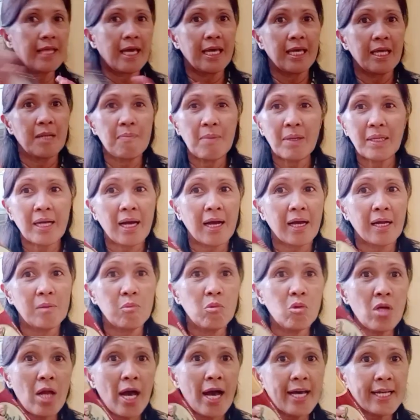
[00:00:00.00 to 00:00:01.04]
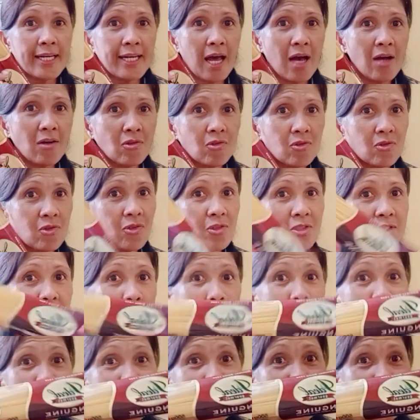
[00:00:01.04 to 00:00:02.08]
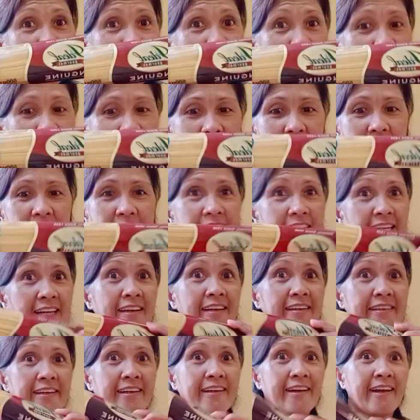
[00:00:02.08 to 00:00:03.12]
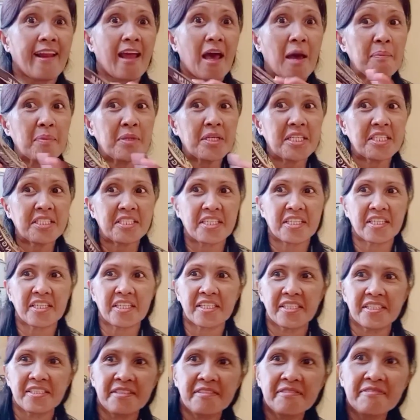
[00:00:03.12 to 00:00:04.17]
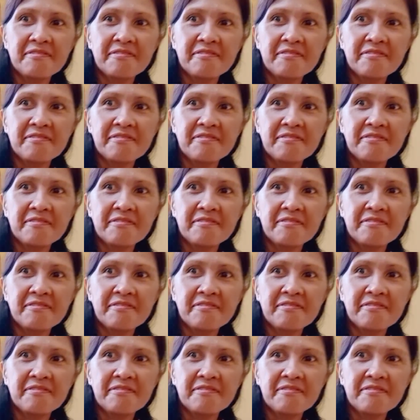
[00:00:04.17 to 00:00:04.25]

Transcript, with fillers: dahil magkakarbonara ako sa Pasko, ayan, ready na namin yung